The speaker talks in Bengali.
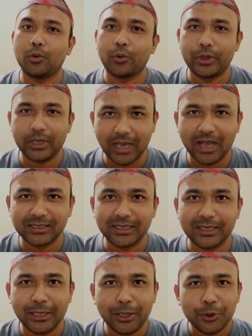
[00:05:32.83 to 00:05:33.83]
ওই কাজে
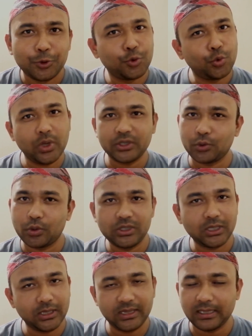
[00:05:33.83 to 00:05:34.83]
সুরের
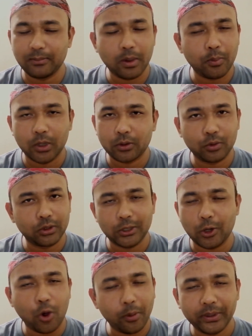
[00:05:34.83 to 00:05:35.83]
সরিষার তেল ব্যবহার
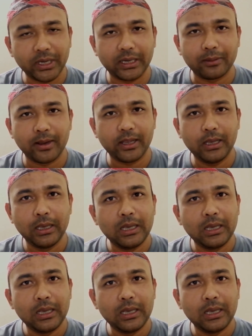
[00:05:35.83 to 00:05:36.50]
করতে হবে না রে ভাই